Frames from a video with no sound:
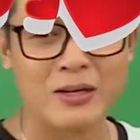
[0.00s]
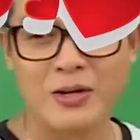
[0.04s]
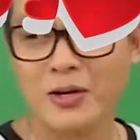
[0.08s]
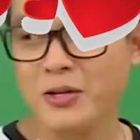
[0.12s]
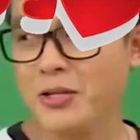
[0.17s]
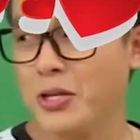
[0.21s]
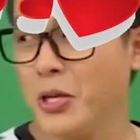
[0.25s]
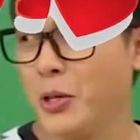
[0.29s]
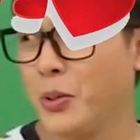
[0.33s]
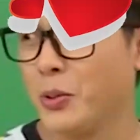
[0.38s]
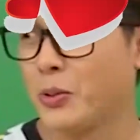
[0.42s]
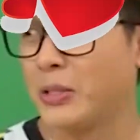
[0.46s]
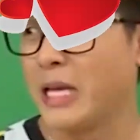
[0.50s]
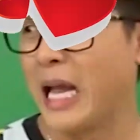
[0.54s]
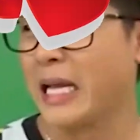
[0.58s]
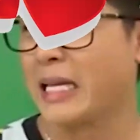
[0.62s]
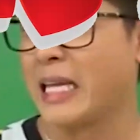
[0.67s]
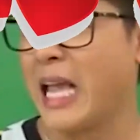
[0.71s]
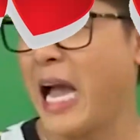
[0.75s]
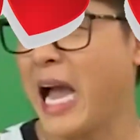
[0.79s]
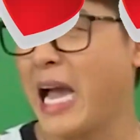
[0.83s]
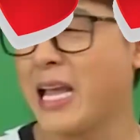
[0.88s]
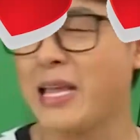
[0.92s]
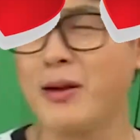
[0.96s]
Có nhiều chàng
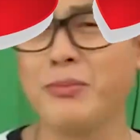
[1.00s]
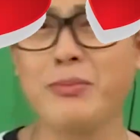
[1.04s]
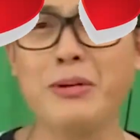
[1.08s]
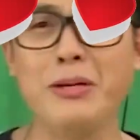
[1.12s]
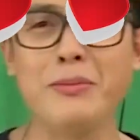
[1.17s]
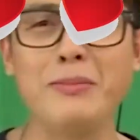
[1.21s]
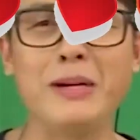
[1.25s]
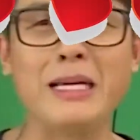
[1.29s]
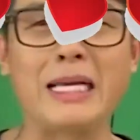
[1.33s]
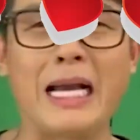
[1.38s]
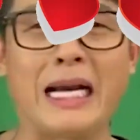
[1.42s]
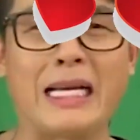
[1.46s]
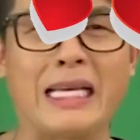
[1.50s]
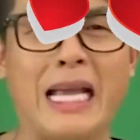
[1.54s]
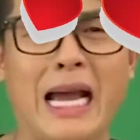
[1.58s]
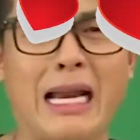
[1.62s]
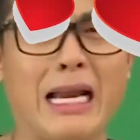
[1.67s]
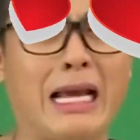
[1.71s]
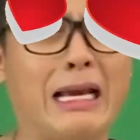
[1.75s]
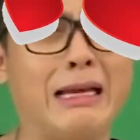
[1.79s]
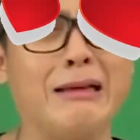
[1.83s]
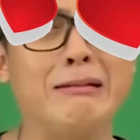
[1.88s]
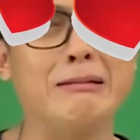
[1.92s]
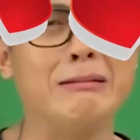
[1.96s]
trai giống như mấy chàng trai
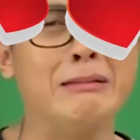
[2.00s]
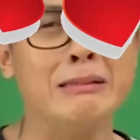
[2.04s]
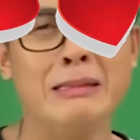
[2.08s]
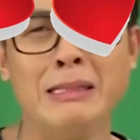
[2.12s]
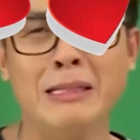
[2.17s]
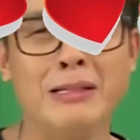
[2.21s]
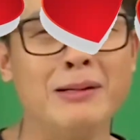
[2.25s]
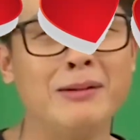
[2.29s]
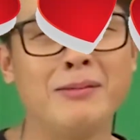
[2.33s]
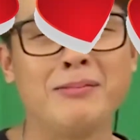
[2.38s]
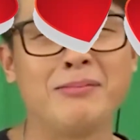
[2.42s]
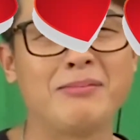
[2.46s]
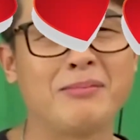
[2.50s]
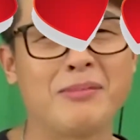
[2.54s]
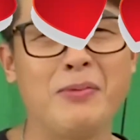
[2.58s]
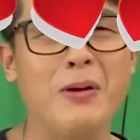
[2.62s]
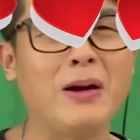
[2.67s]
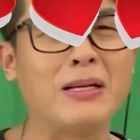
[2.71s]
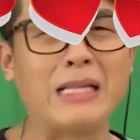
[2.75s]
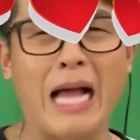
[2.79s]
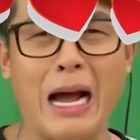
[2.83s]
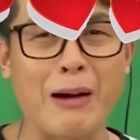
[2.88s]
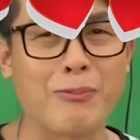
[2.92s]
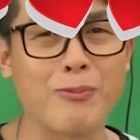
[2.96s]
này
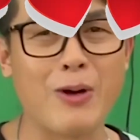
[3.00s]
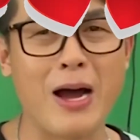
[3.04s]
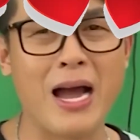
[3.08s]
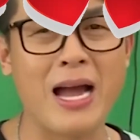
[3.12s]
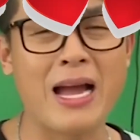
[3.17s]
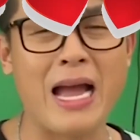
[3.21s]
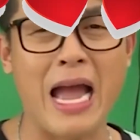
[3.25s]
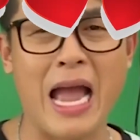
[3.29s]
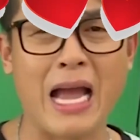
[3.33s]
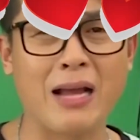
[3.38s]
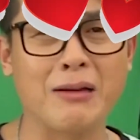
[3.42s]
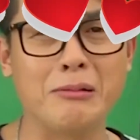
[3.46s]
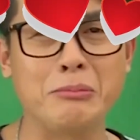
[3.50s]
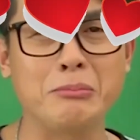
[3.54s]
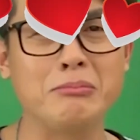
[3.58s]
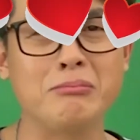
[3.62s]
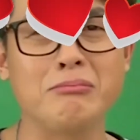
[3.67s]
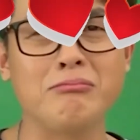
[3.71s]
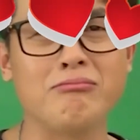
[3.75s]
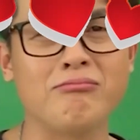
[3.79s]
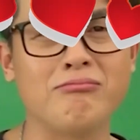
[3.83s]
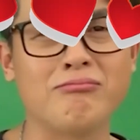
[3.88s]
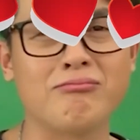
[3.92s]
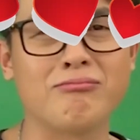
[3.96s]
phức tạp quá, ăn
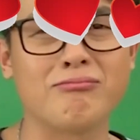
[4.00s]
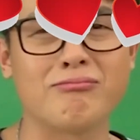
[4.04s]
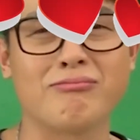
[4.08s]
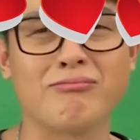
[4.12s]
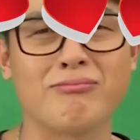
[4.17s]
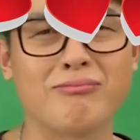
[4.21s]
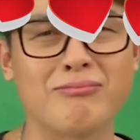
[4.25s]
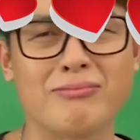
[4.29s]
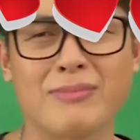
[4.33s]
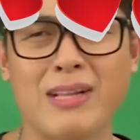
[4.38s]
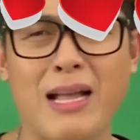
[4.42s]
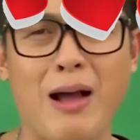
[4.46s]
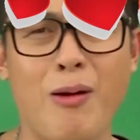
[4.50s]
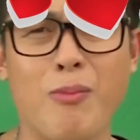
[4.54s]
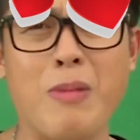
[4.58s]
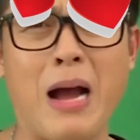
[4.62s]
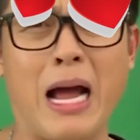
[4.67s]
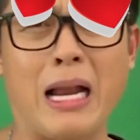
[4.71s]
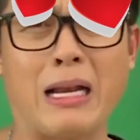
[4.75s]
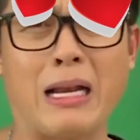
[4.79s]
không